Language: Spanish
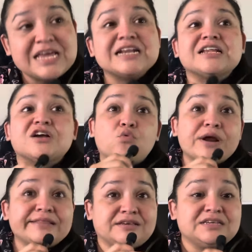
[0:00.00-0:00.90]

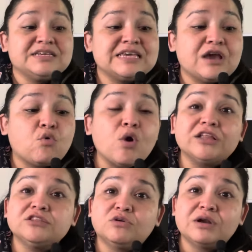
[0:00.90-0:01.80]
Recuerden que
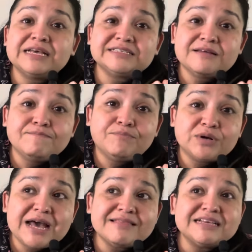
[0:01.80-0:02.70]
cuando las
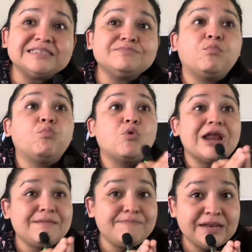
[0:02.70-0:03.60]
temporadas
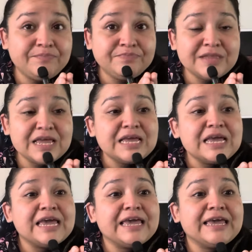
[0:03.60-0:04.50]
vuelven,
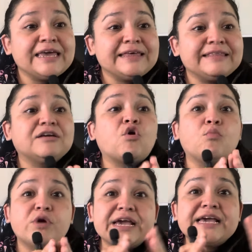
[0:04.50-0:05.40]
eh,
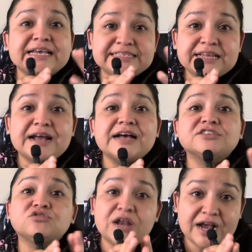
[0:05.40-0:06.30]
como en este
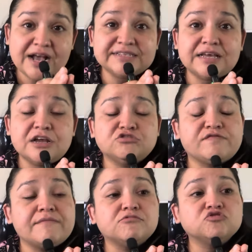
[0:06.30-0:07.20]
caso La Casa de los
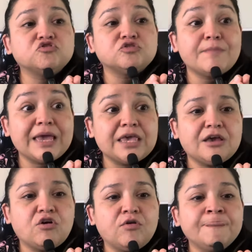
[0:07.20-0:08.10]
Famosos
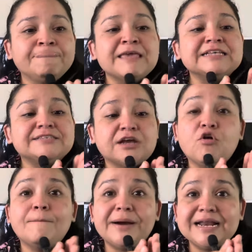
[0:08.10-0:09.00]
México, se
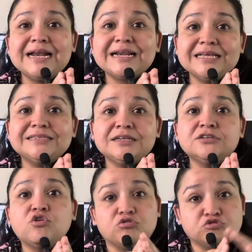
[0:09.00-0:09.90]
compara el rating
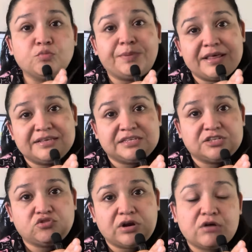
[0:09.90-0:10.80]
con su
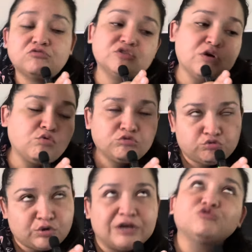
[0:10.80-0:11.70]
predecesora, o sea,
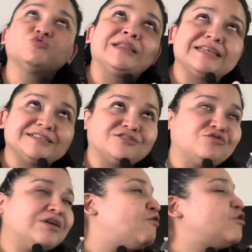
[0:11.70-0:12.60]
o, su
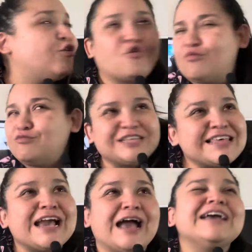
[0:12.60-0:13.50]
antecesora, o lo como se
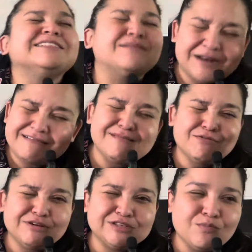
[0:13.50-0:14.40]
diga, esa palabra me
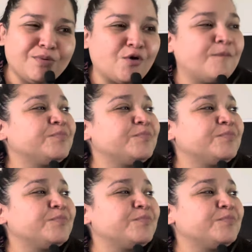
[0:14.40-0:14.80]
cuesta un poco,